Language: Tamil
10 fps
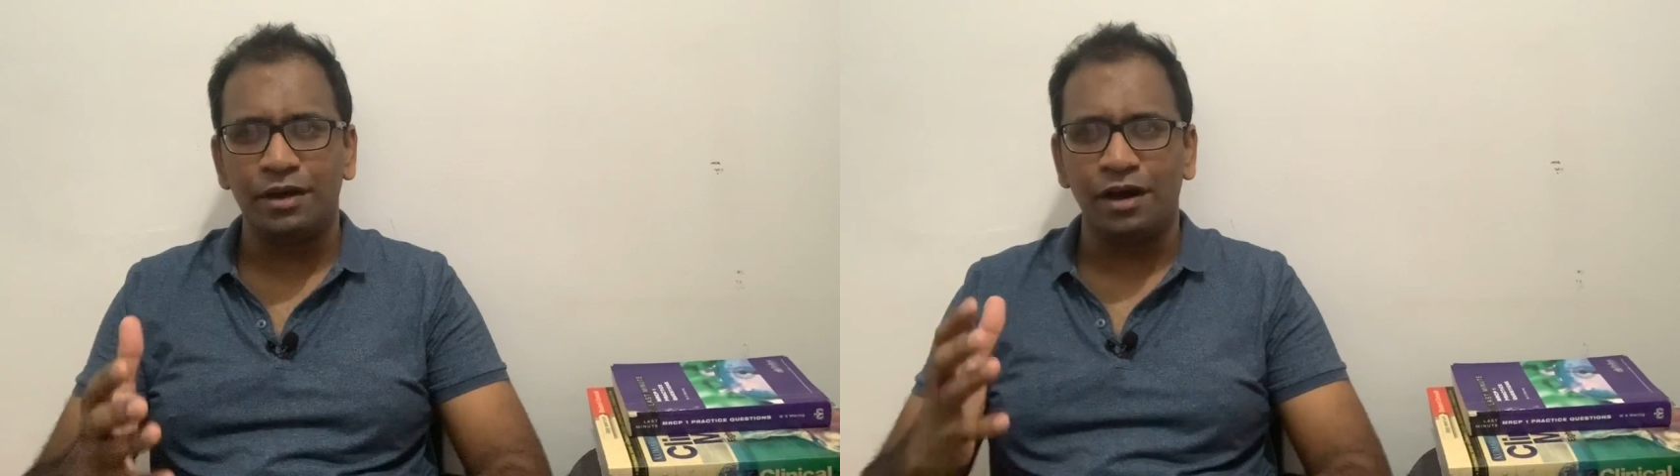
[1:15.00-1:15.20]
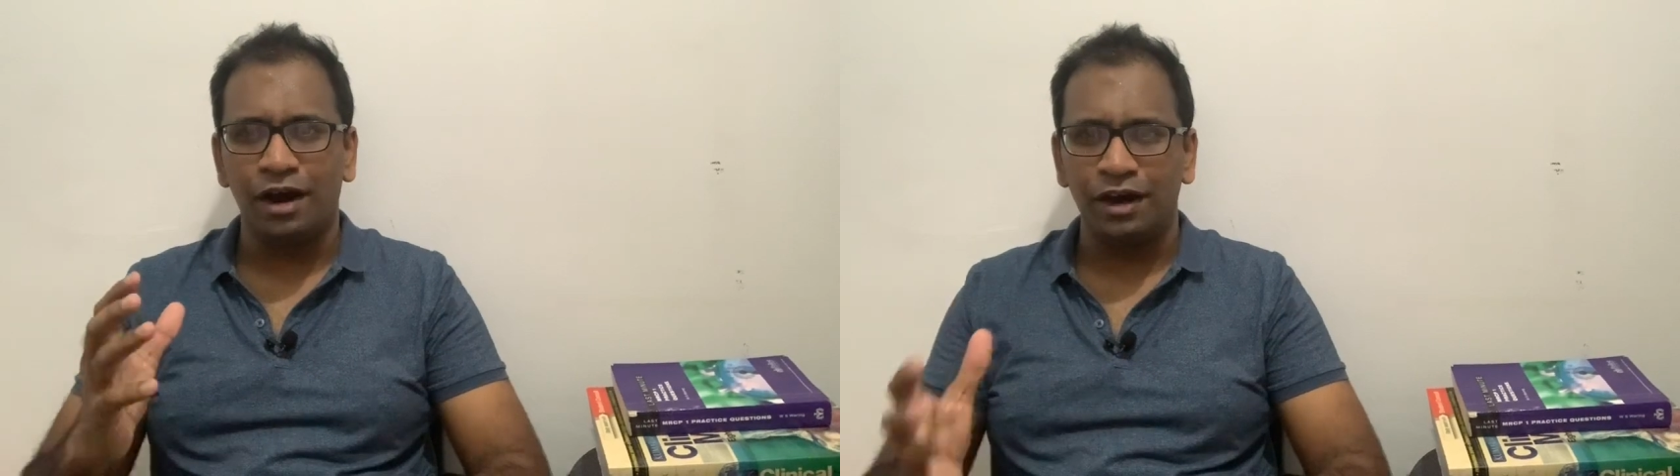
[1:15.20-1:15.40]

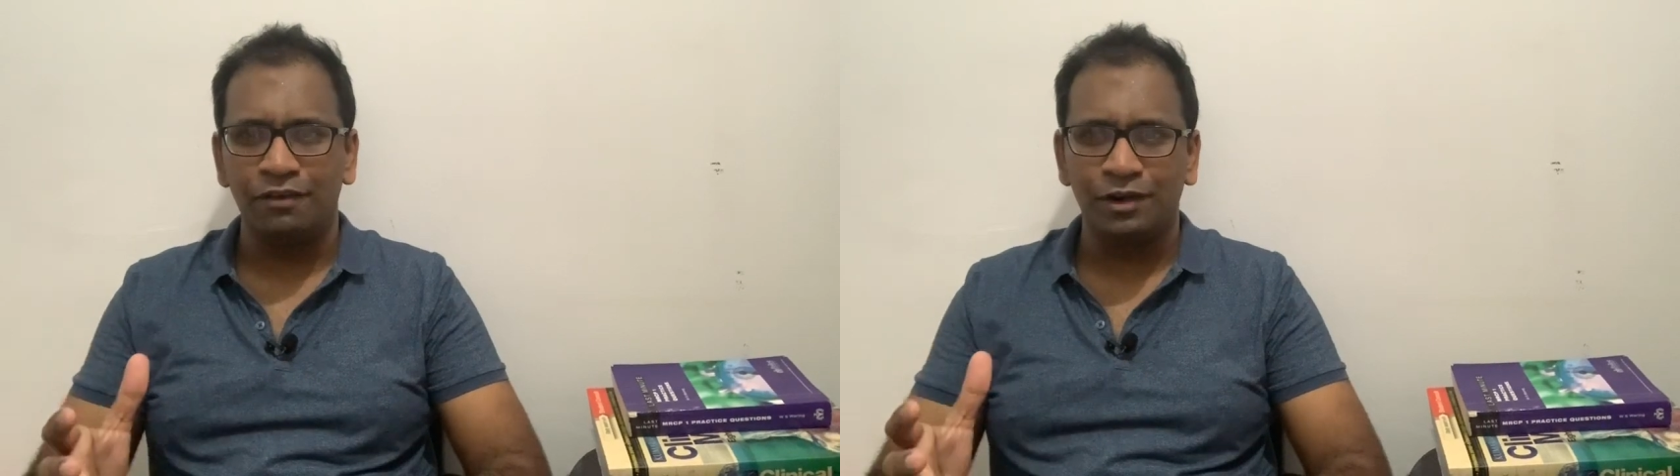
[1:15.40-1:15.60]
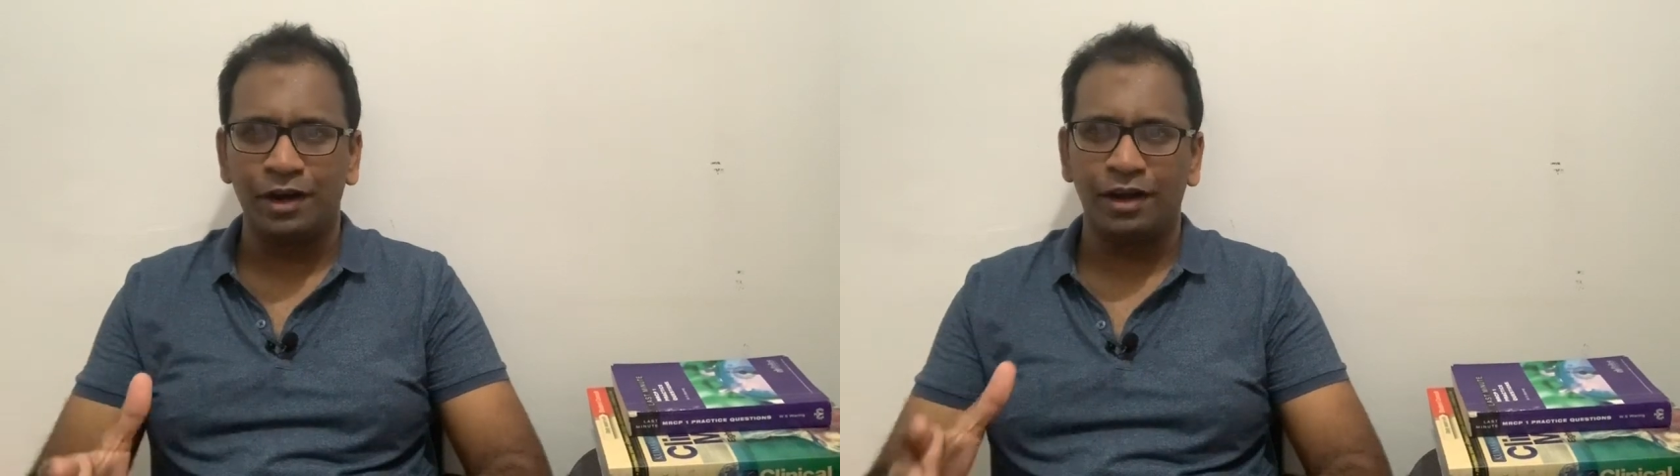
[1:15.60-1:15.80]

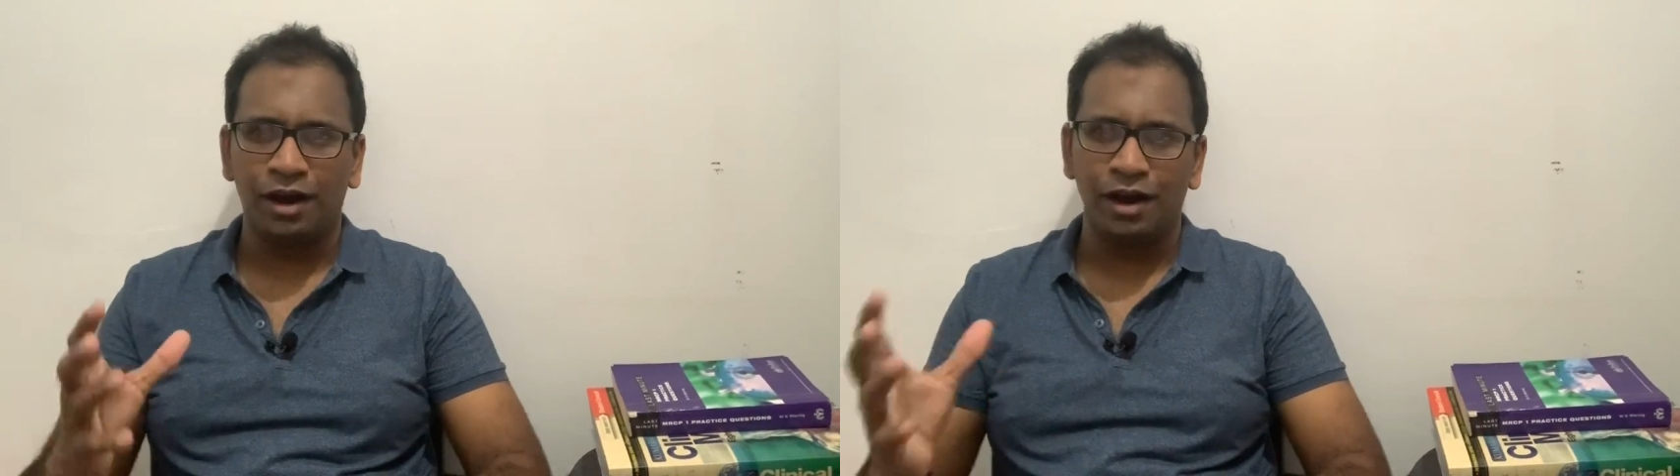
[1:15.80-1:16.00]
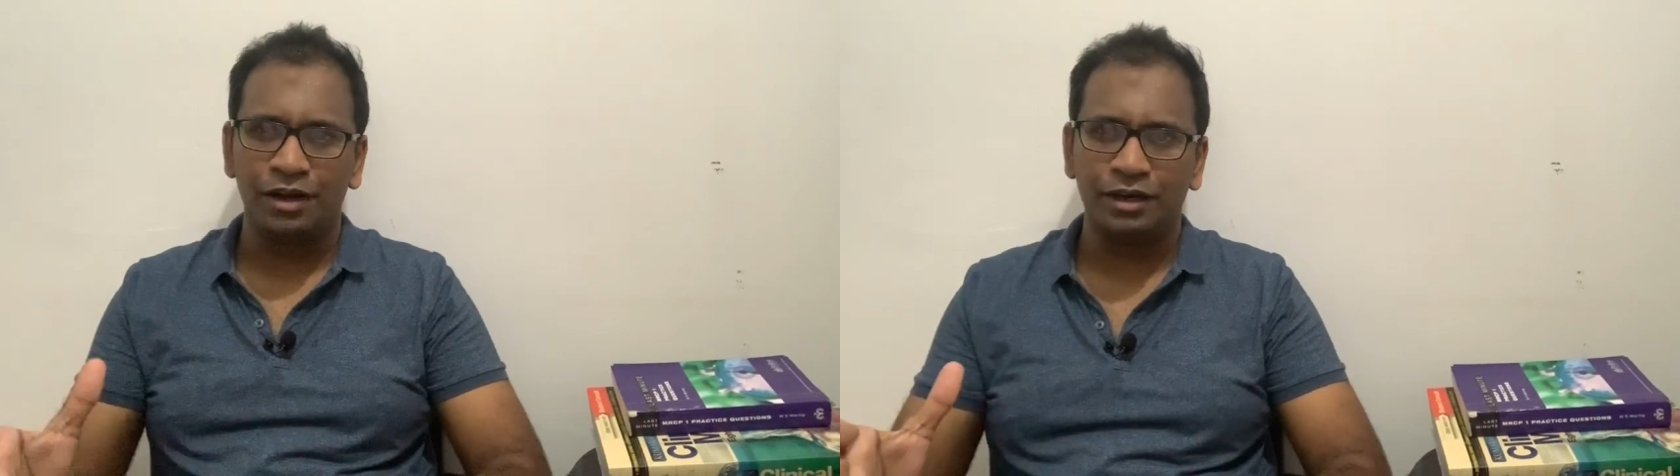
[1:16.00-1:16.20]
அளவான
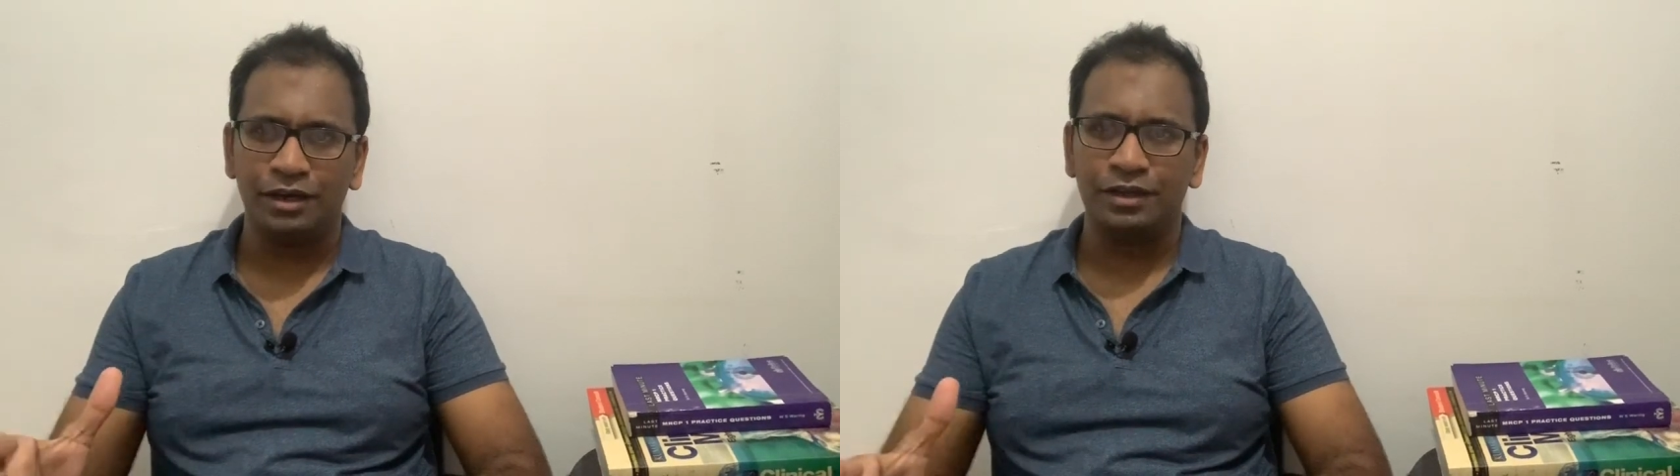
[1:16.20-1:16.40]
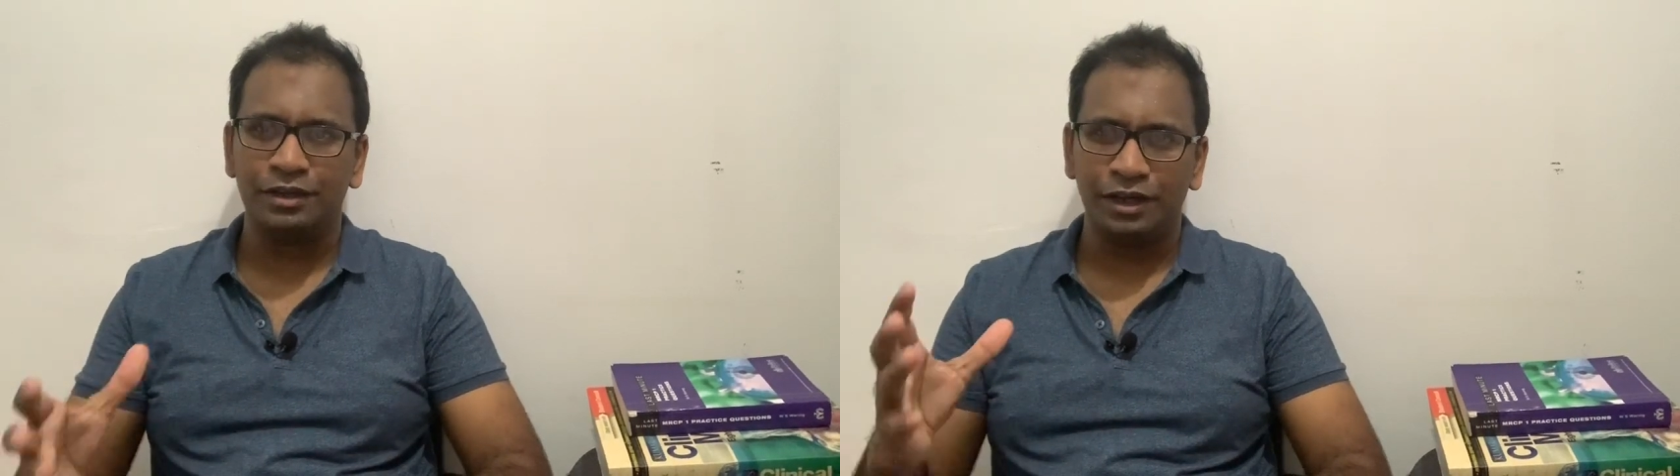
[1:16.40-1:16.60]

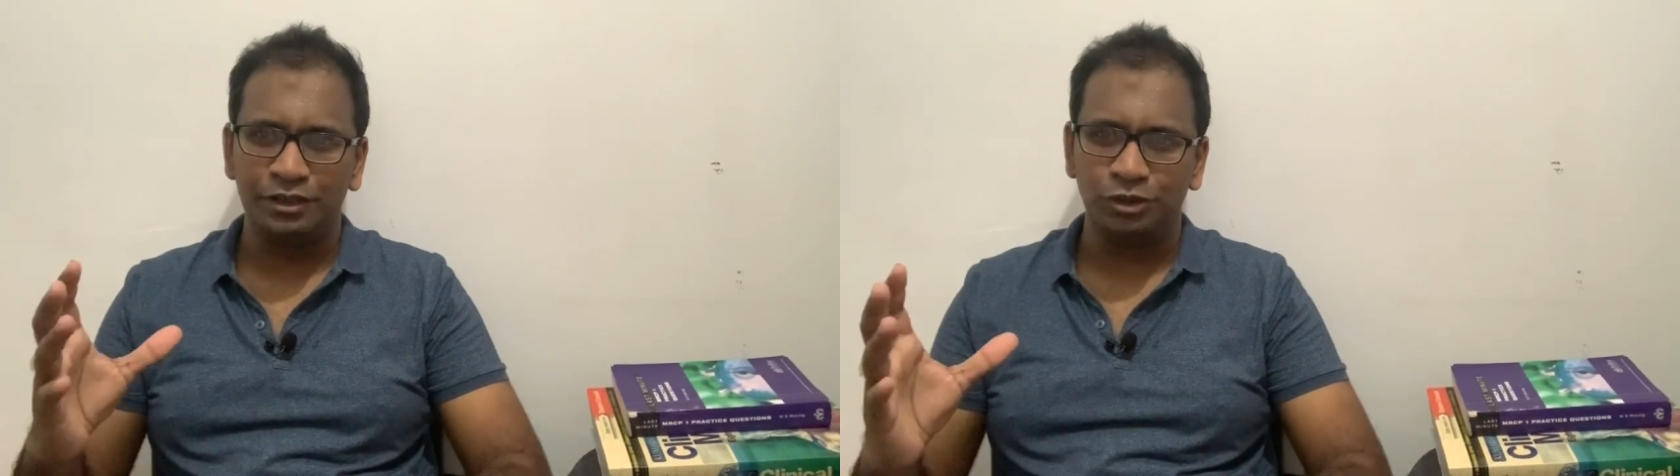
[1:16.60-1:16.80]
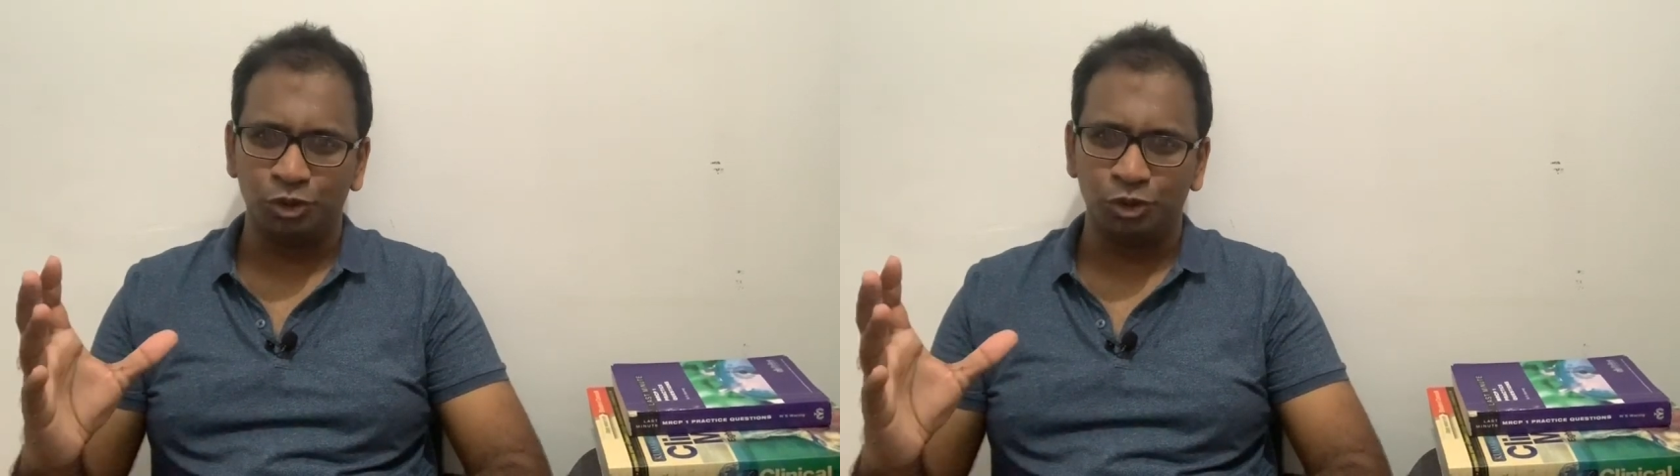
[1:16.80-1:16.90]
ஆக்களுக்கு அது